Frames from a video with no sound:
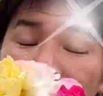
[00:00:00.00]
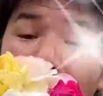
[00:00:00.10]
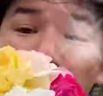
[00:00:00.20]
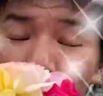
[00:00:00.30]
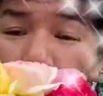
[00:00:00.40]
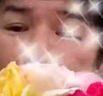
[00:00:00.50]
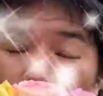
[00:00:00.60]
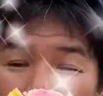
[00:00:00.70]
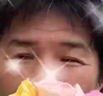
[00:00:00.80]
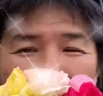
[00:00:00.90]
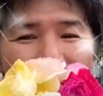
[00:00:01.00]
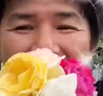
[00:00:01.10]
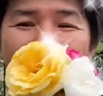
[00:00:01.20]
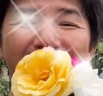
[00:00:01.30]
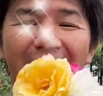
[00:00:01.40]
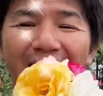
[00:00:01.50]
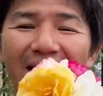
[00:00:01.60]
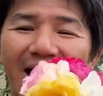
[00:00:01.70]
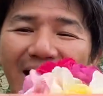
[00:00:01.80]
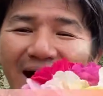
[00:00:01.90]
太郎飴
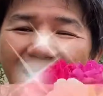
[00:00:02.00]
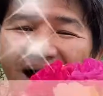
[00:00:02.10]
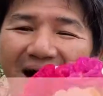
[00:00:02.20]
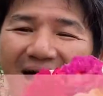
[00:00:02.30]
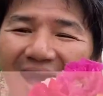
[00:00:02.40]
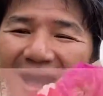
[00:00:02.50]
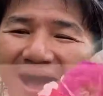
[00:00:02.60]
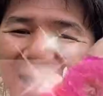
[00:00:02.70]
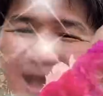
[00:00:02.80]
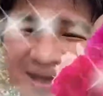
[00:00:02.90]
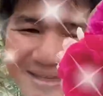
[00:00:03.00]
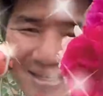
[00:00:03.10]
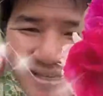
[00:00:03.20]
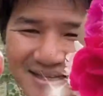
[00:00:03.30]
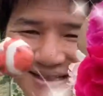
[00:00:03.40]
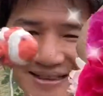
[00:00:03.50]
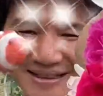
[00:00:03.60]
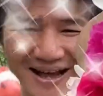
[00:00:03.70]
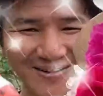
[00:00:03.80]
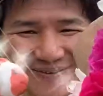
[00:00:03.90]
や金
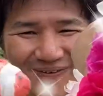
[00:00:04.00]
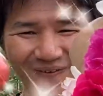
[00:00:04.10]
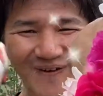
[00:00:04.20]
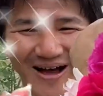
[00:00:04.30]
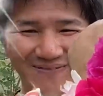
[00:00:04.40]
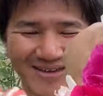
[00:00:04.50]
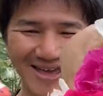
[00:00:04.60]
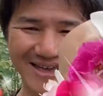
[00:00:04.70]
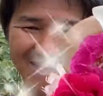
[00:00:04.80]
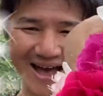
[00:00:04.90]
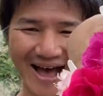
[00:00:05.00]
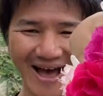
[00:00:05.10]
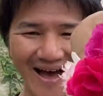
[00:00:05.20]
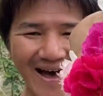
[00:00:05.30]
太郎飴や。